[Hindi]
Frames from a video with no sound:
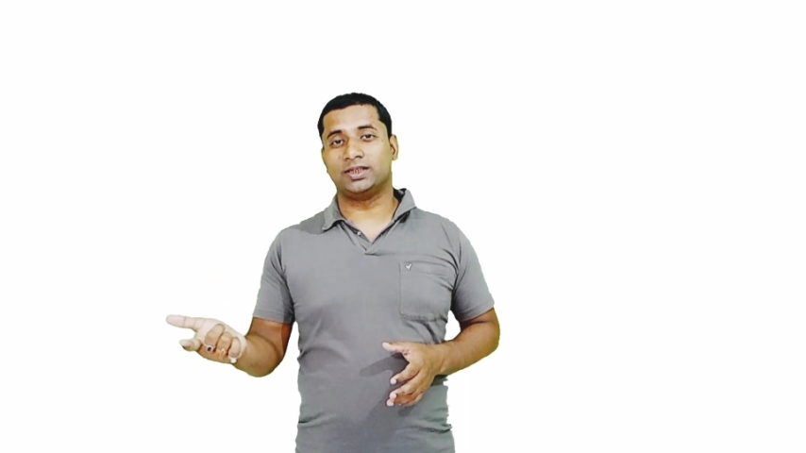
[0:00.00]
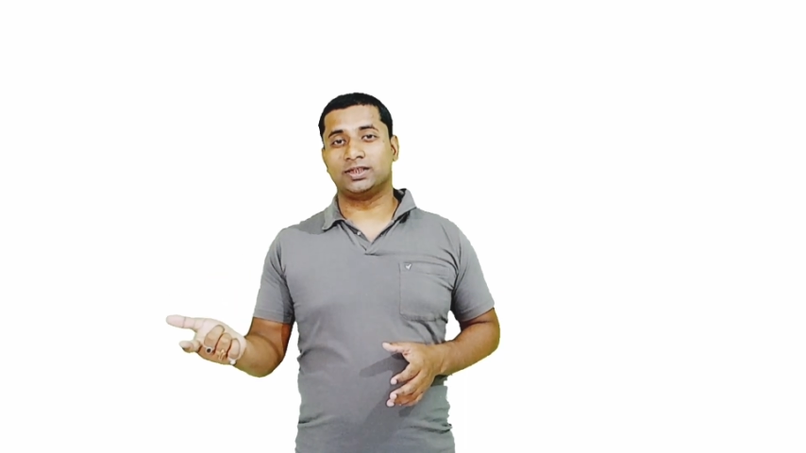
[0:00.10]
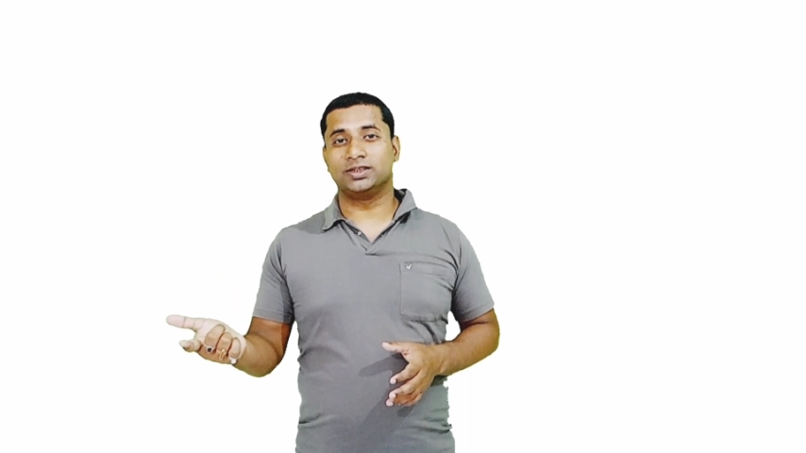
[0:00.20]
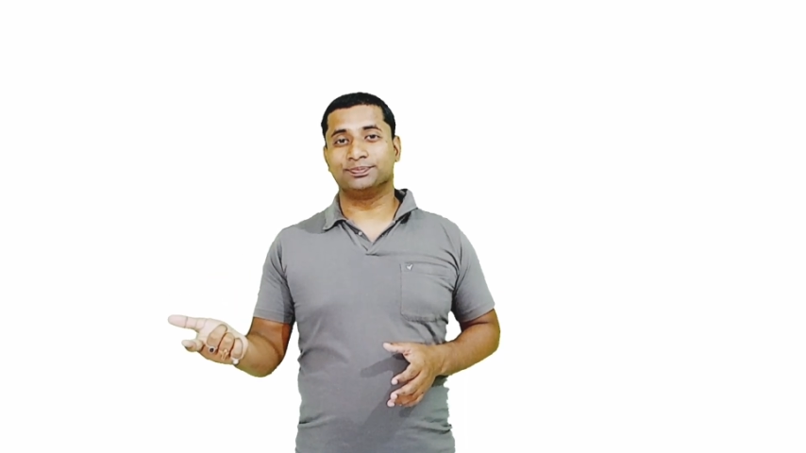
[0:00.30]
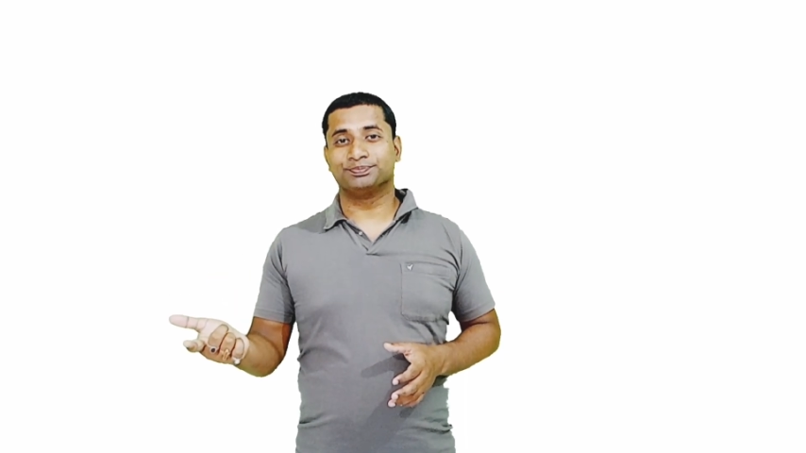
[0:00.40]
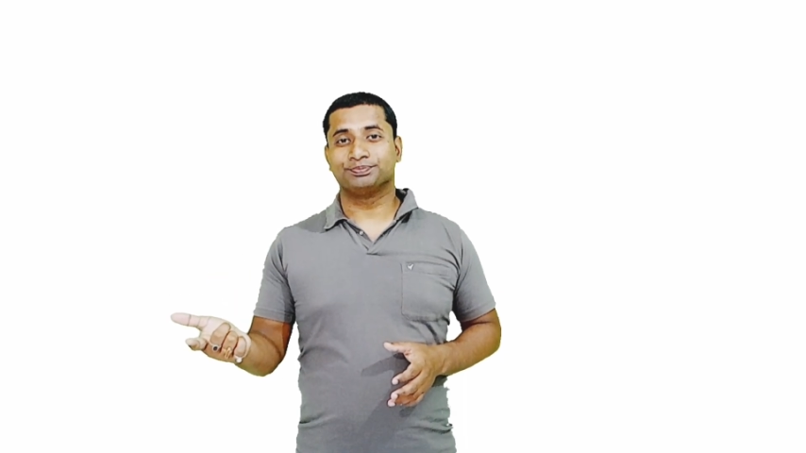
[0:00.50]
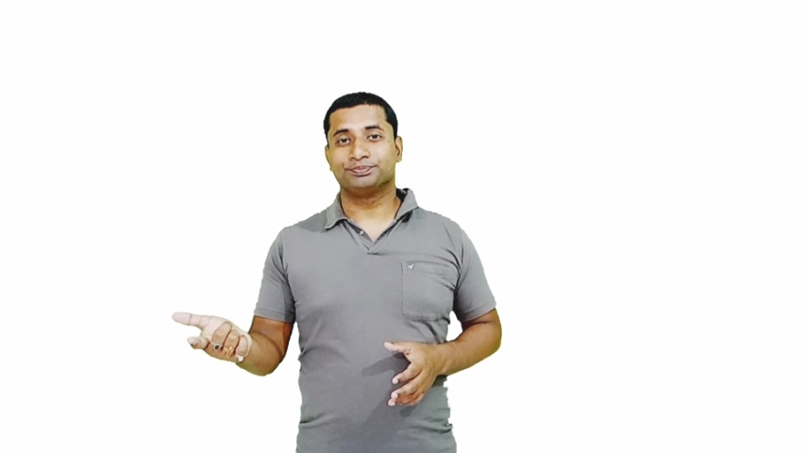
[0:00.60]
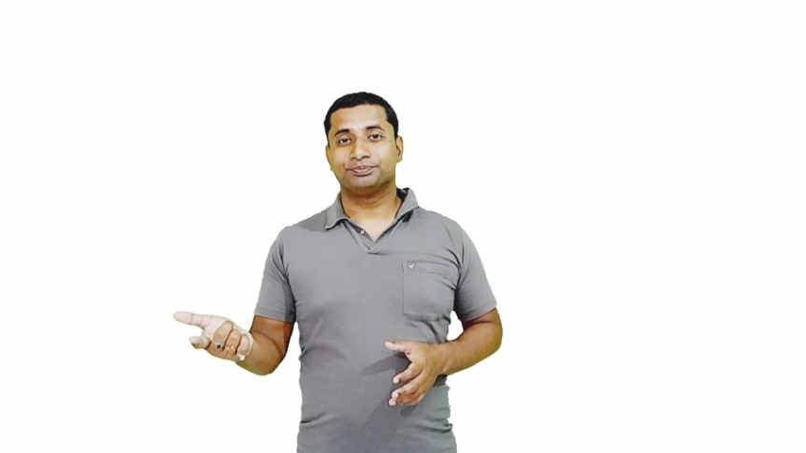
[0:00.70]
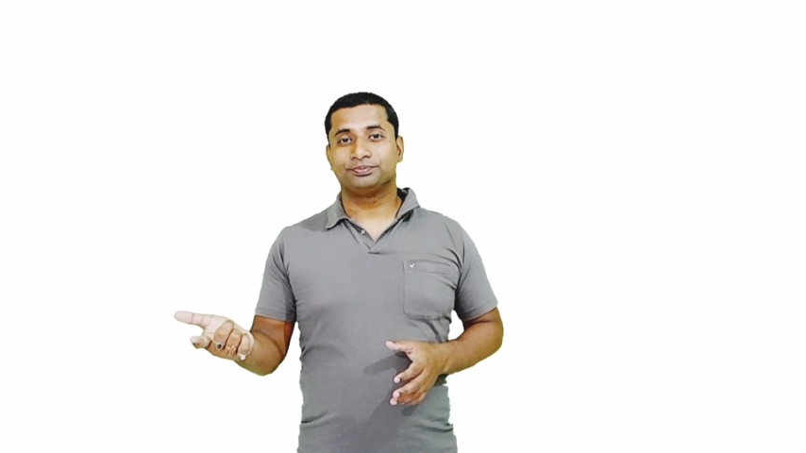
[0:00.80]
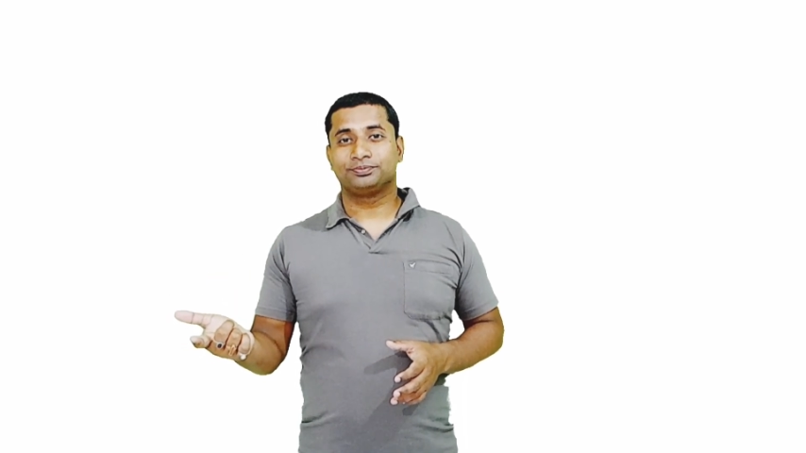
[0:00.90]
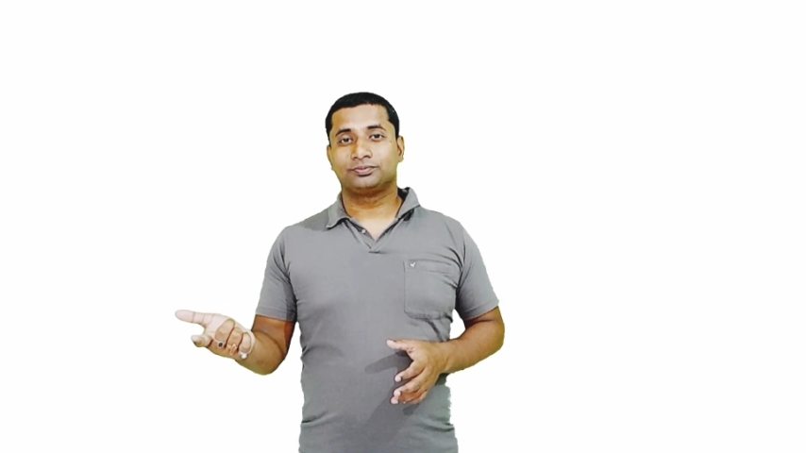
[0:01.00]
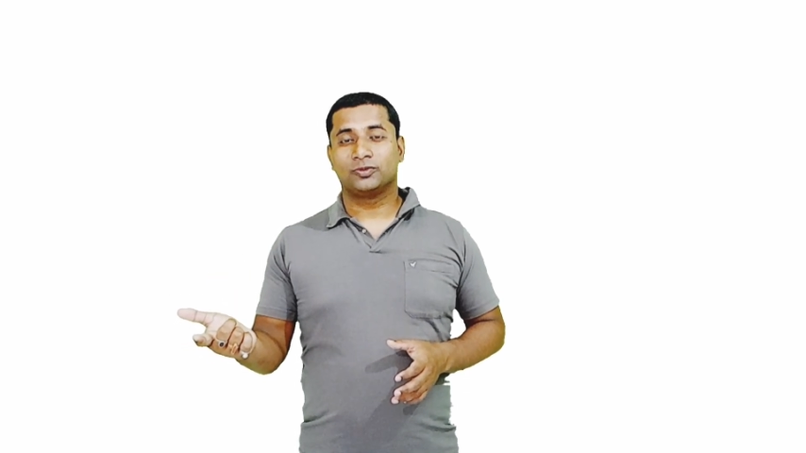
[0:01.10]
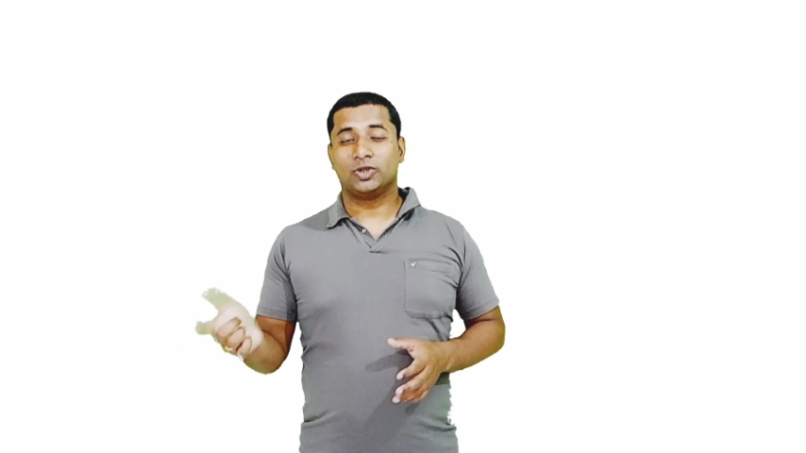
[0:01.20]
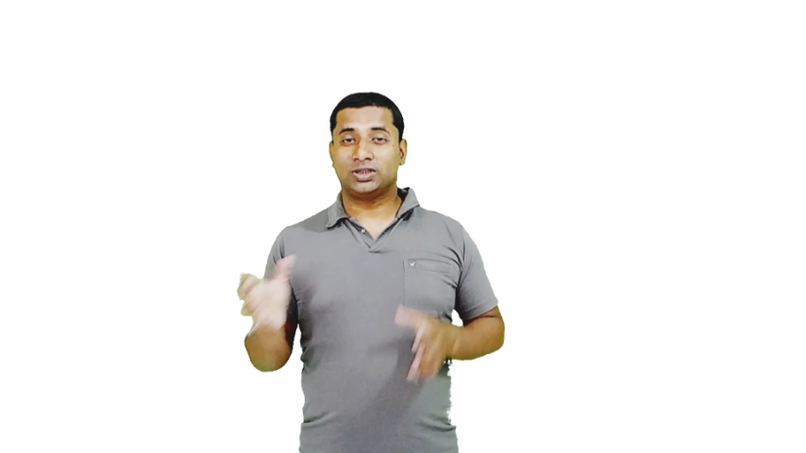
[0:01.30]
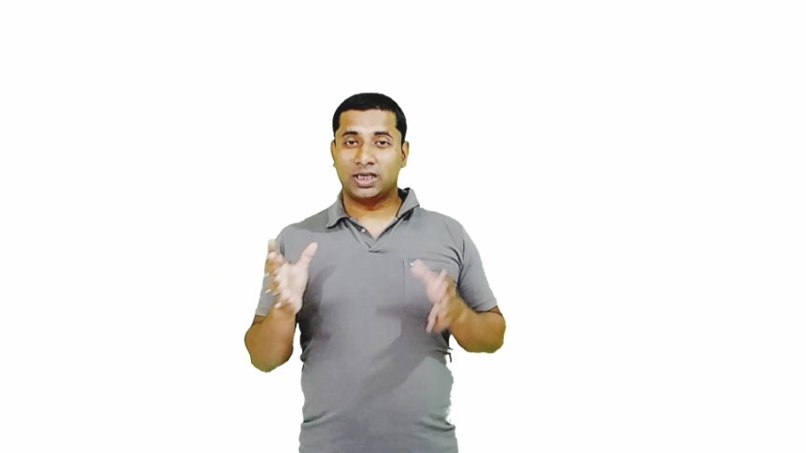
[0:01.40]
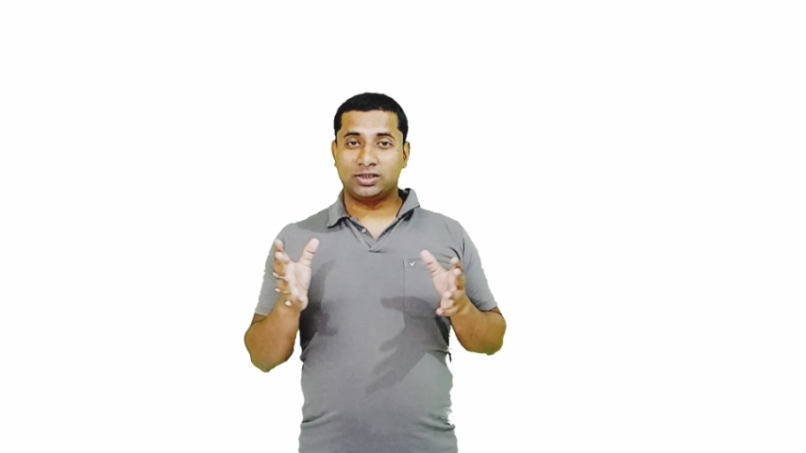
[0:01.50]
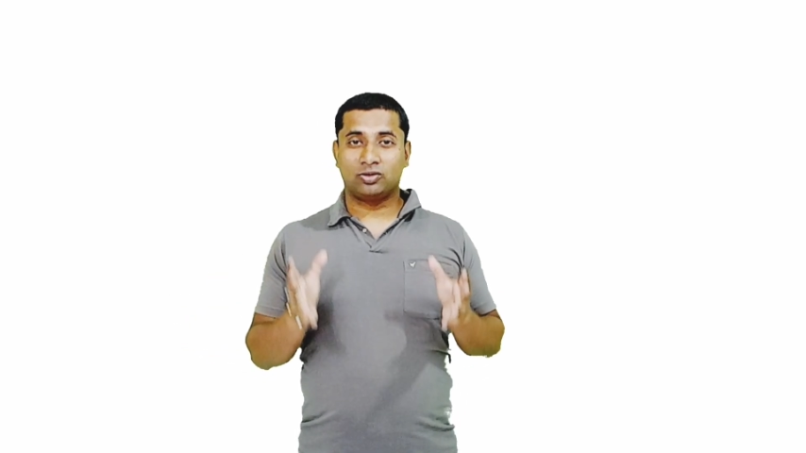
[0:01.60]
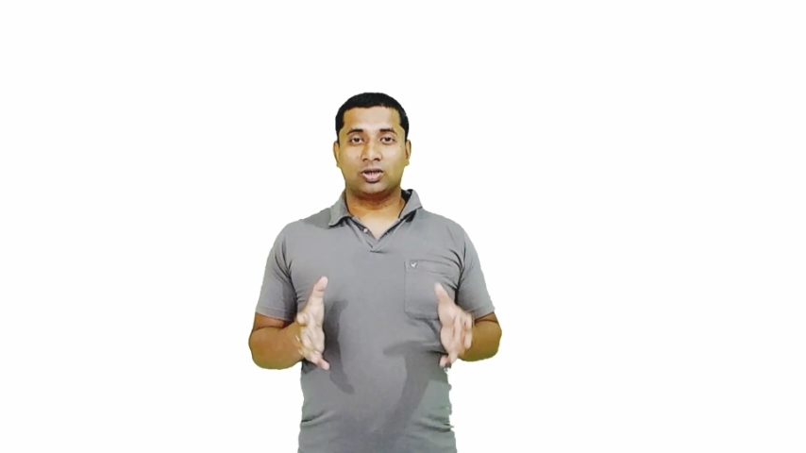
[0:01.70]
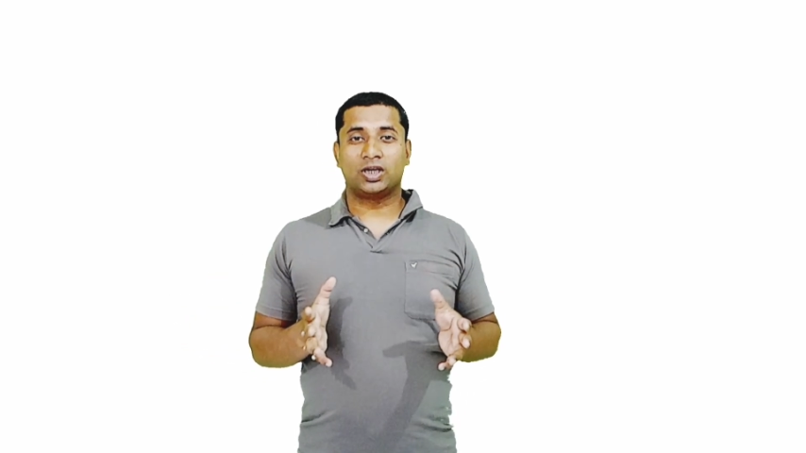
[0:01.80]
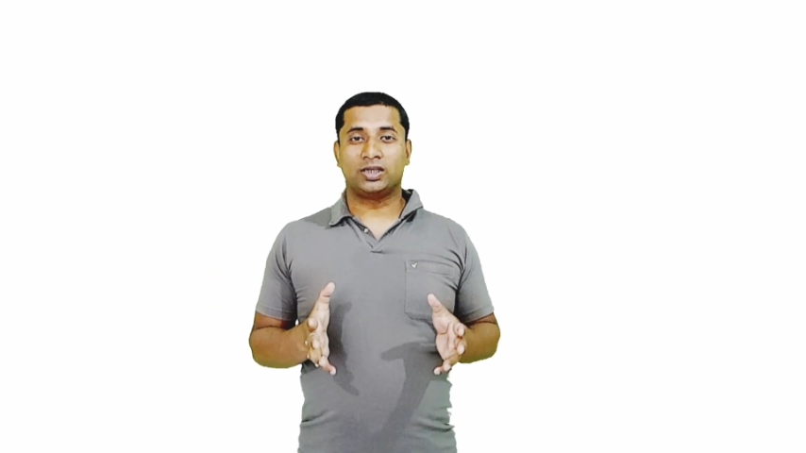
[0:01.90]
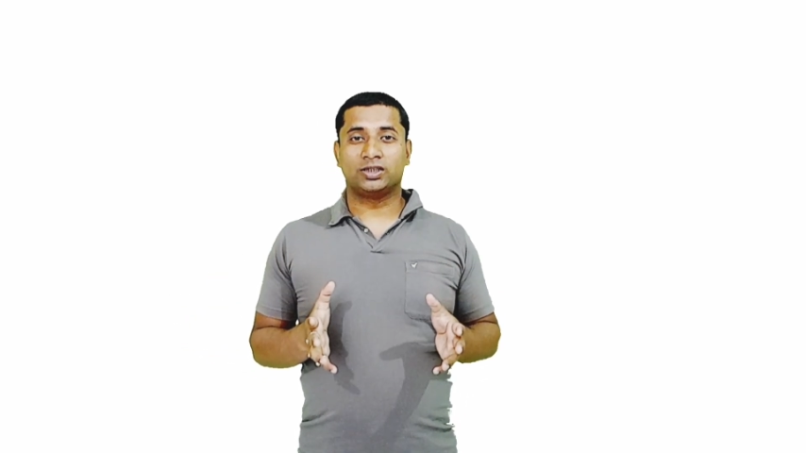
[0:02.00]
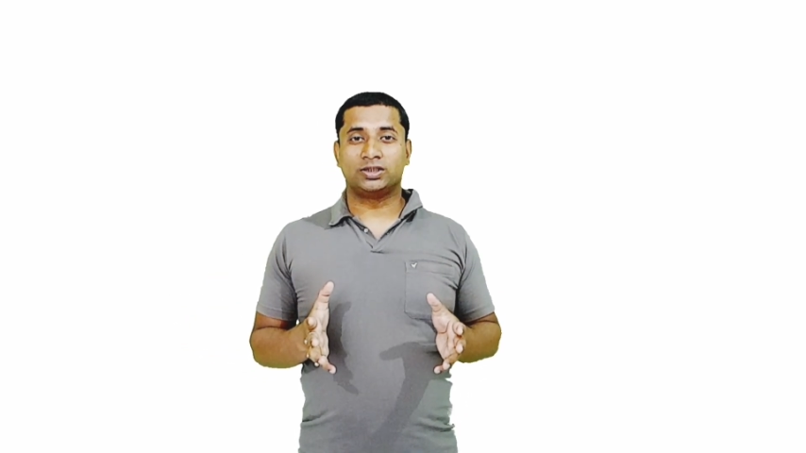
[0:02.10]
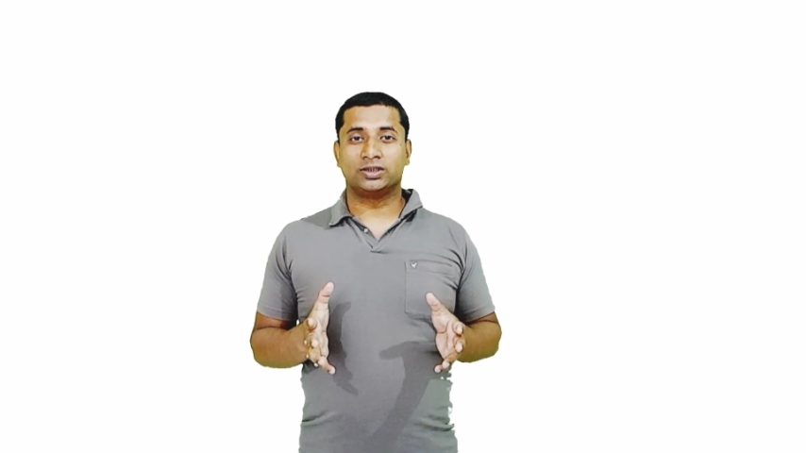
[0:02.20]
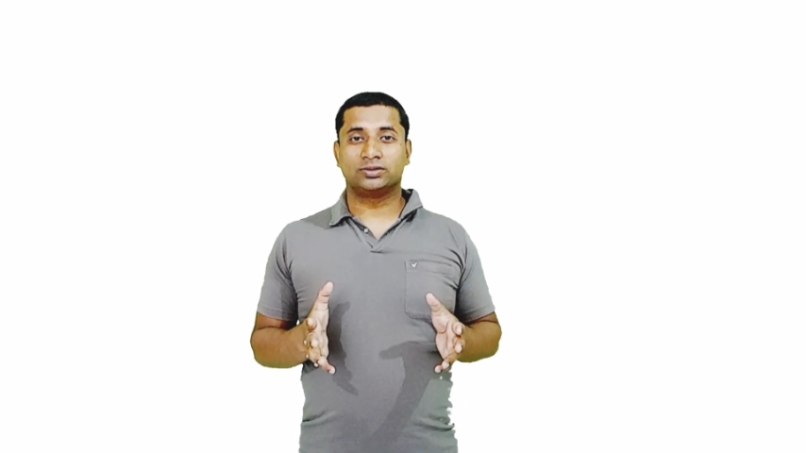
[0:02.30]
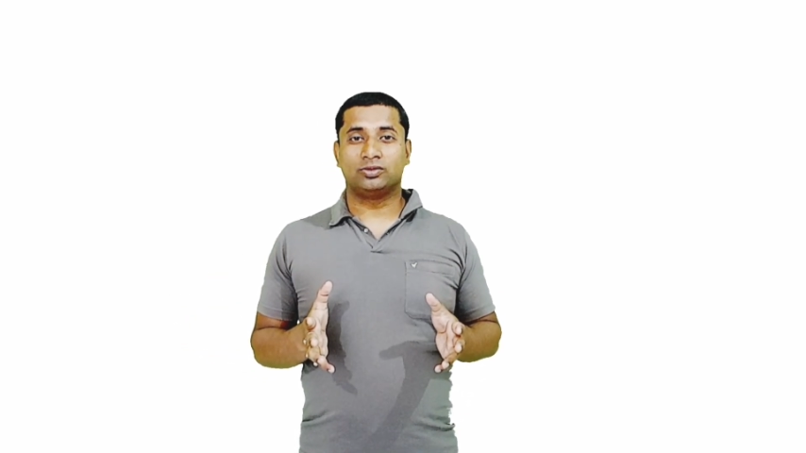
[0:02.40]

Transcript: रहेगी इतना स्ट्रांग कर लेते हैं